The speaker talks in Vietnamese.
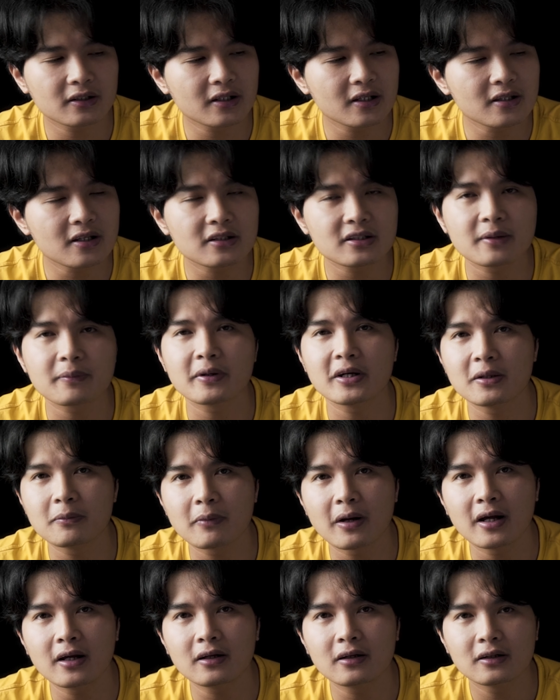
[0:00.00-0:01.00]
kiến thức chụp hình
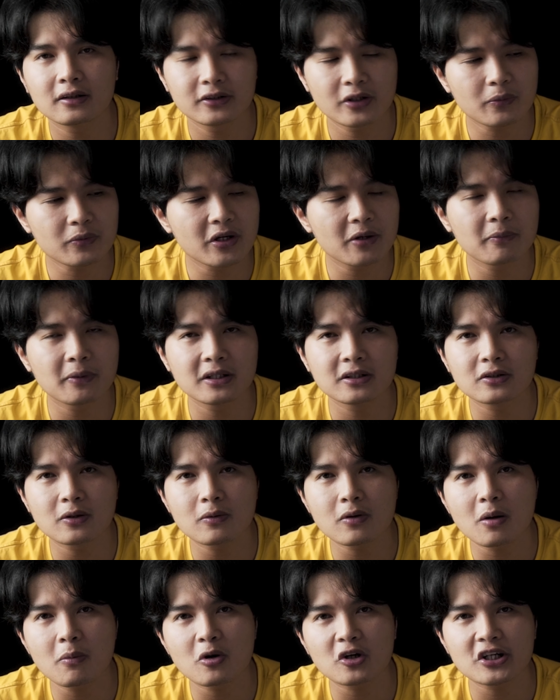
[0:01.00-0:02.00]
mà giống như mình
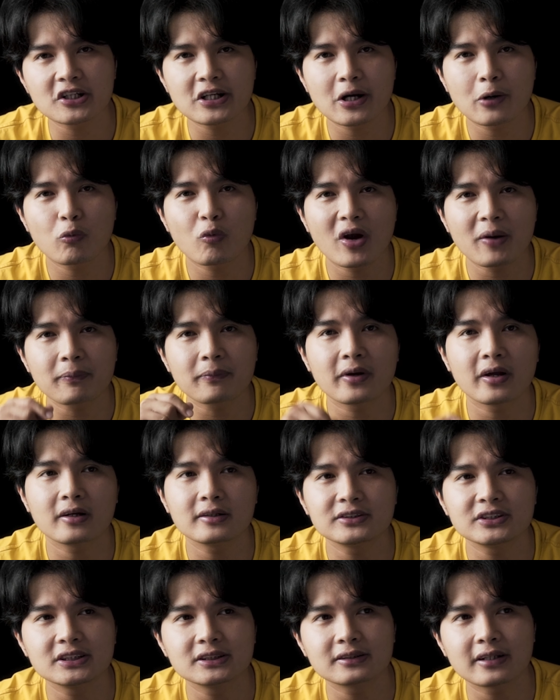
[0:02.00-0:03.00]
cũng có một cái trang web
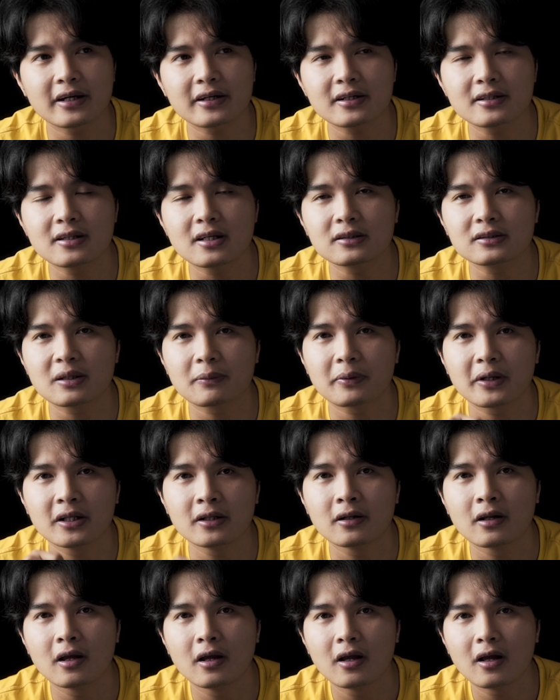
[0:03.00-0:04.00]
để chia sẻ kiến thức chụp
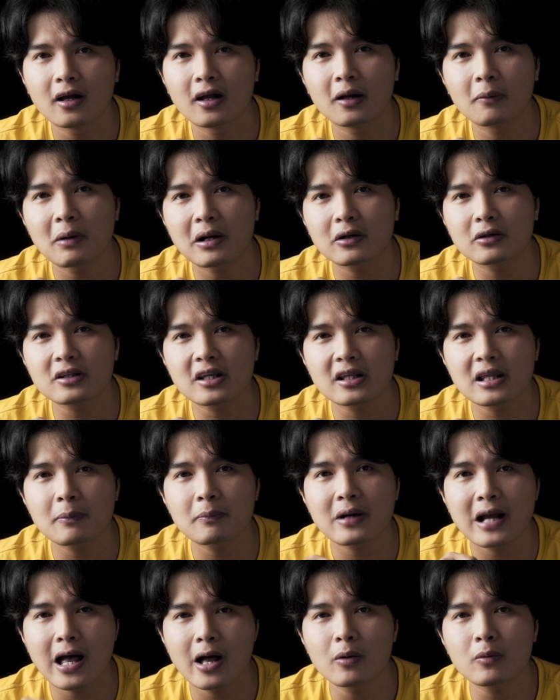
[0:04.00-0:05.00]
hình à, bạn có thể
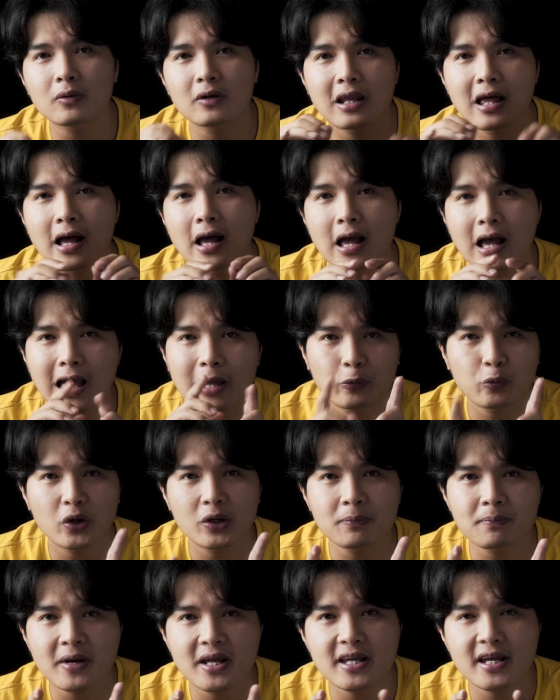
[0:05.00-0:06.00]
tham khảo là
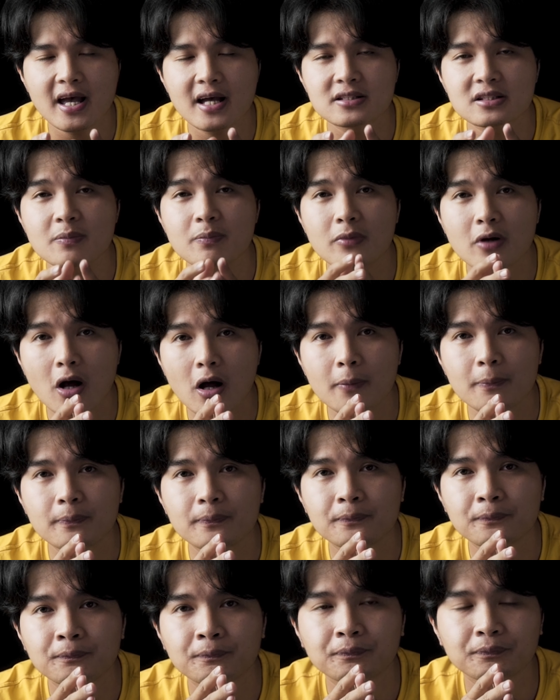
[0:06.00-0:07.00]
hàinhuyểnmedia.com
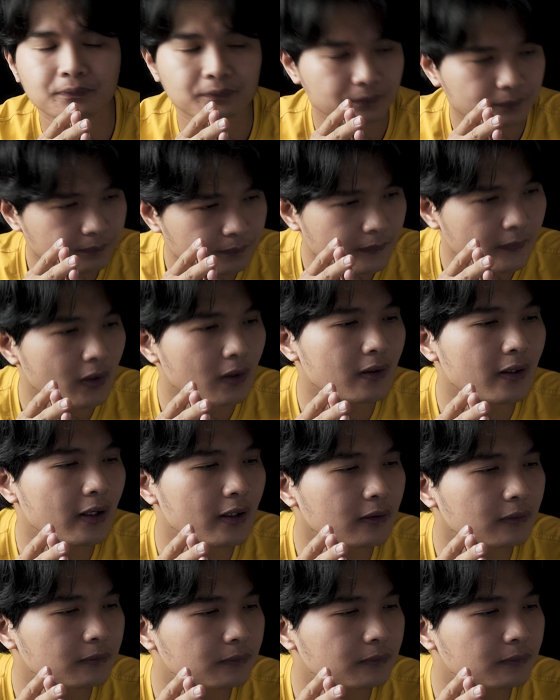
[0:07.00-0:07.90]
ok